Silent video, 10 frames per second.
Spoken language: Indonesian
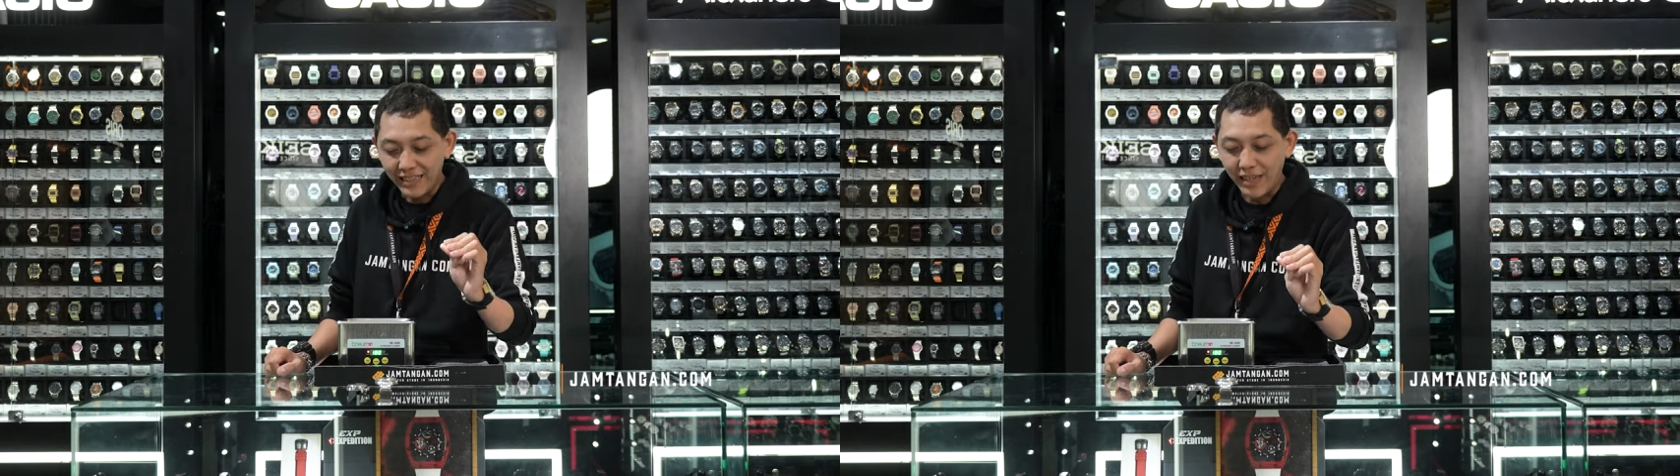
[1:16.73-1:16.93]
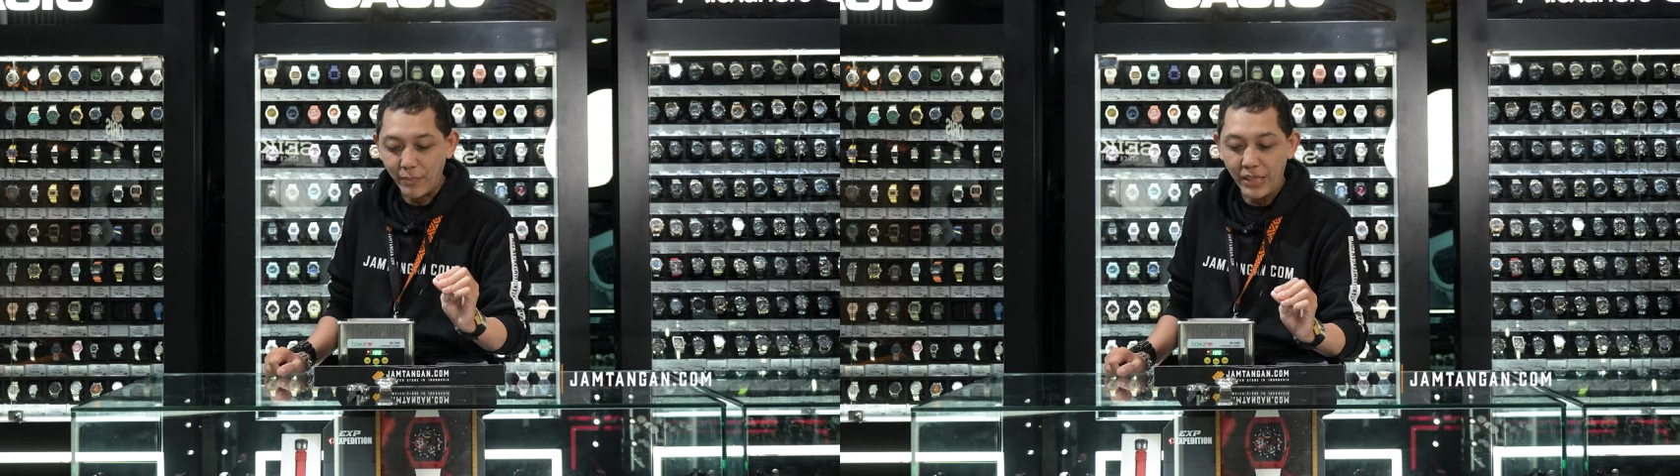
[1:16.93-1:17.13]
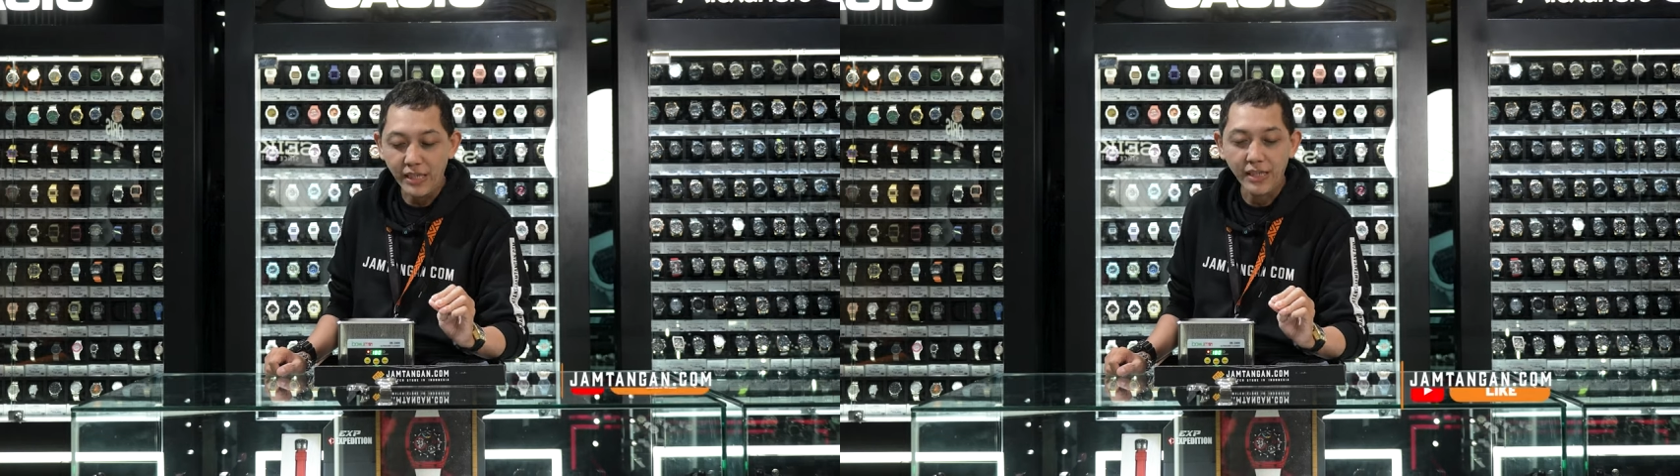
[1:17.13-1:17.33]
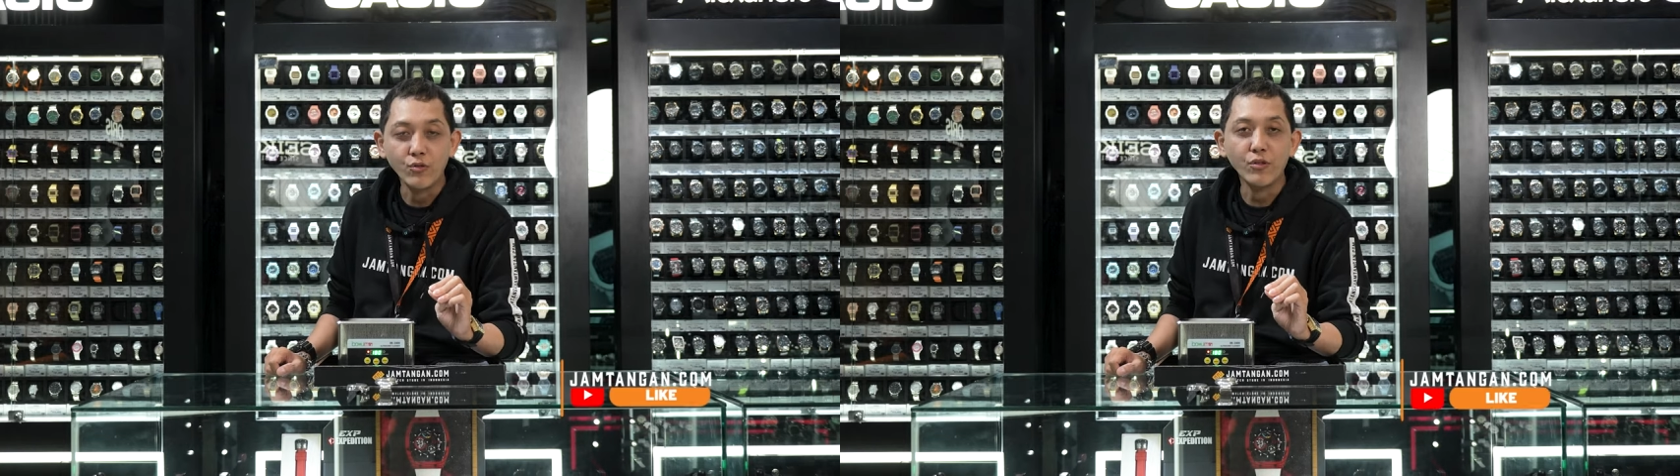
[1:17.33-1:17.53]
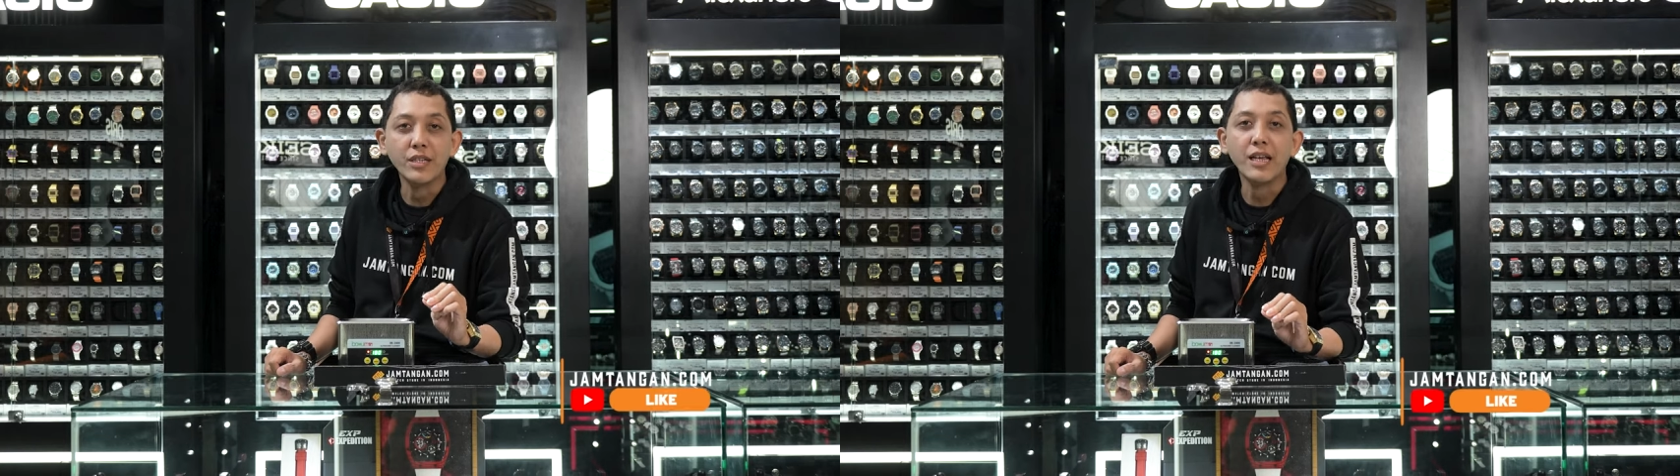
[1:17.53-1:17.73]
Tapi
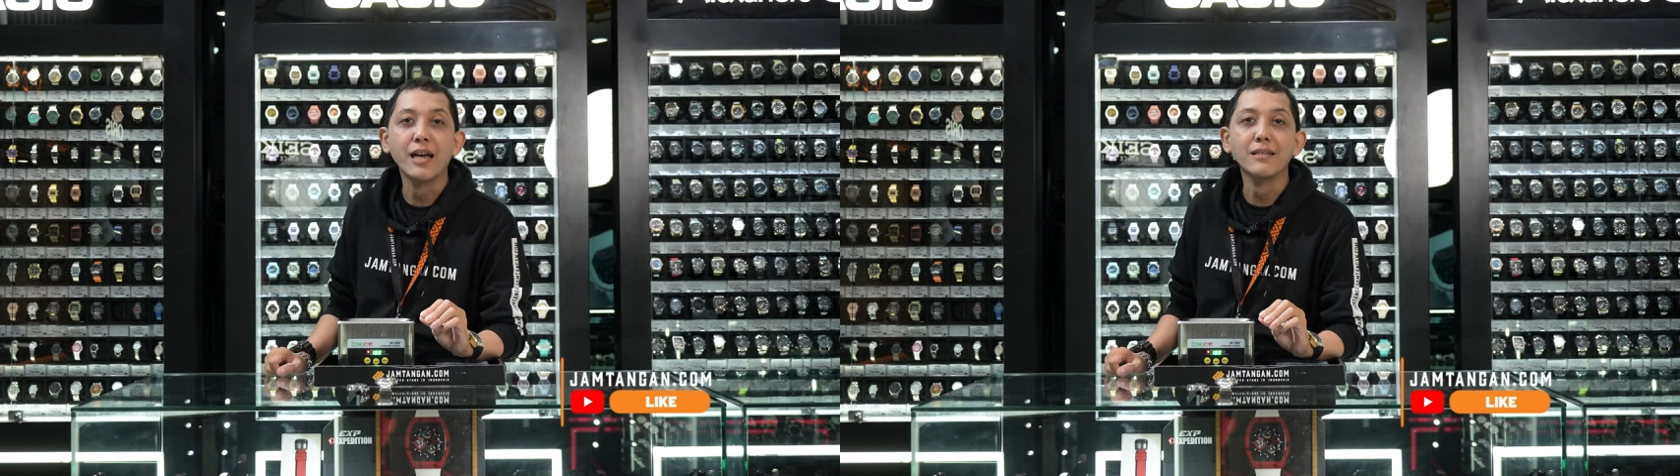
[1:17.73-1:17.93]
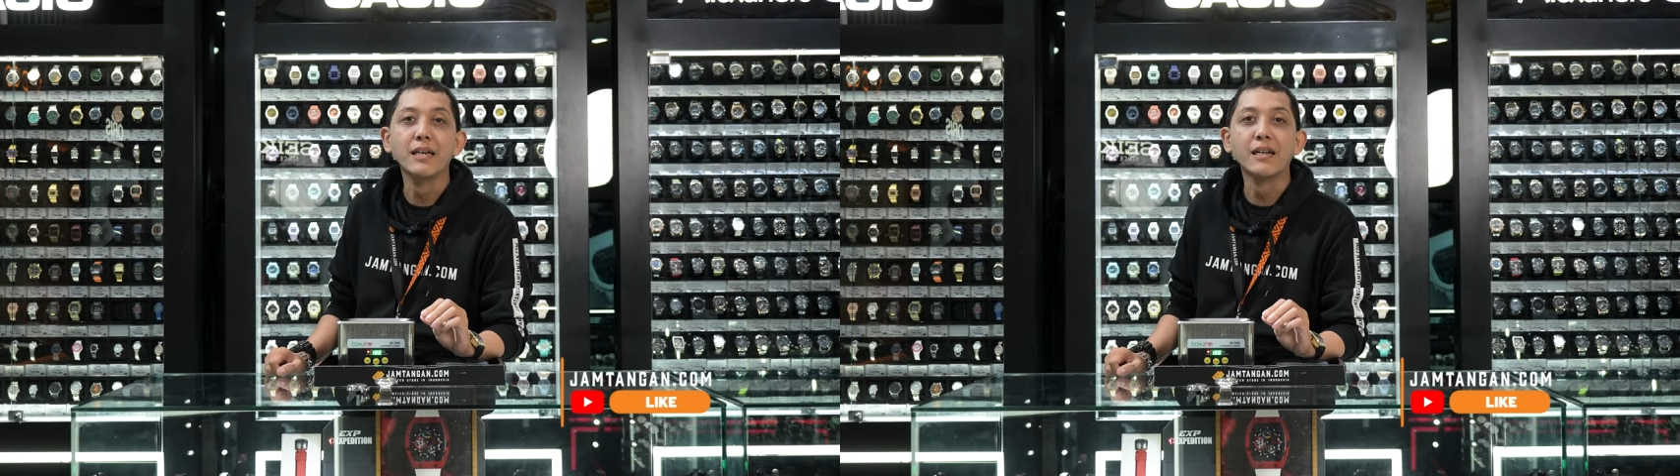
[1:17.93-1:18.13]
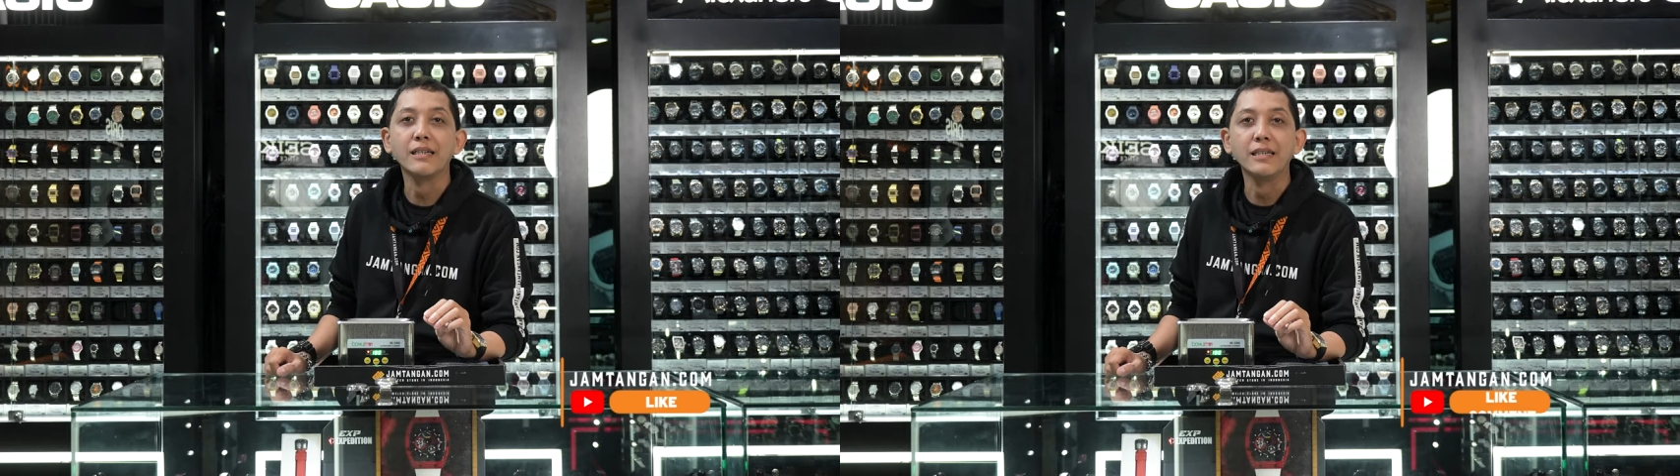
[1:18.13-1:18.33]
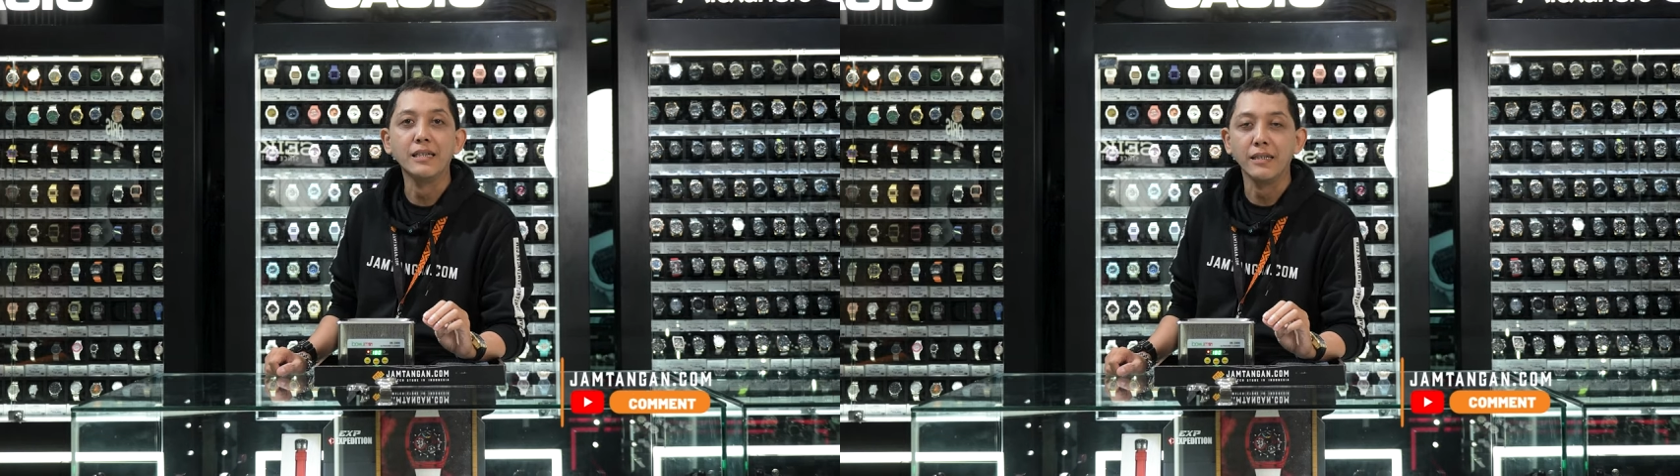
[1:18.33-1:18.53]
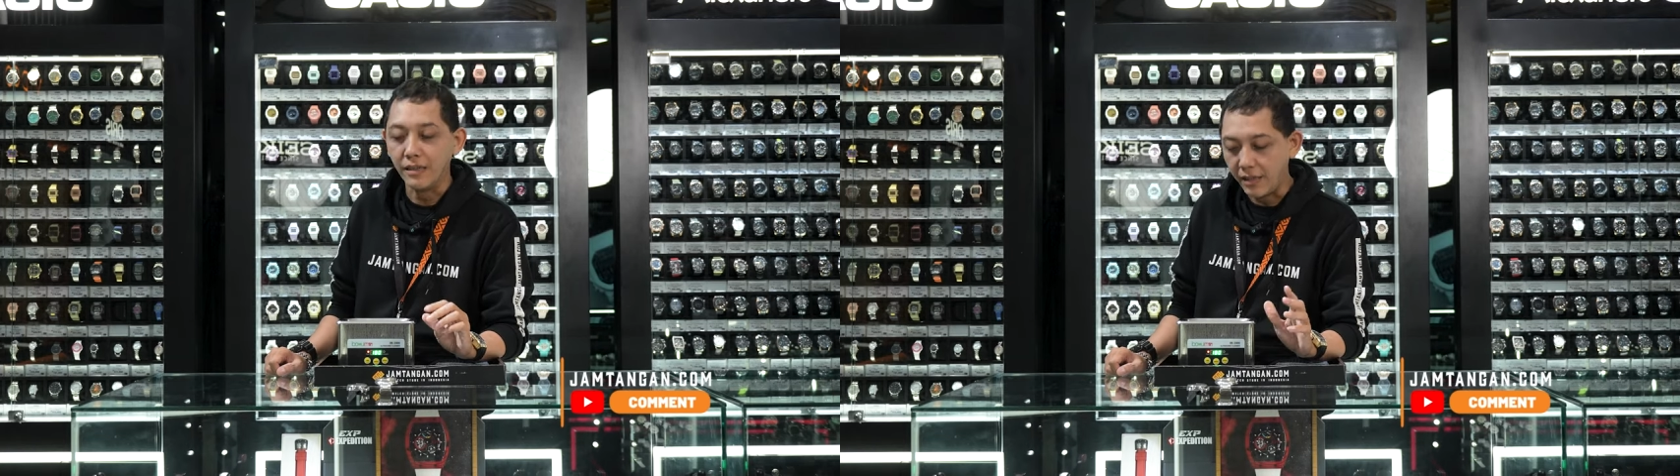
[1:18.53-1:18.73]
itu kita nggak saranin.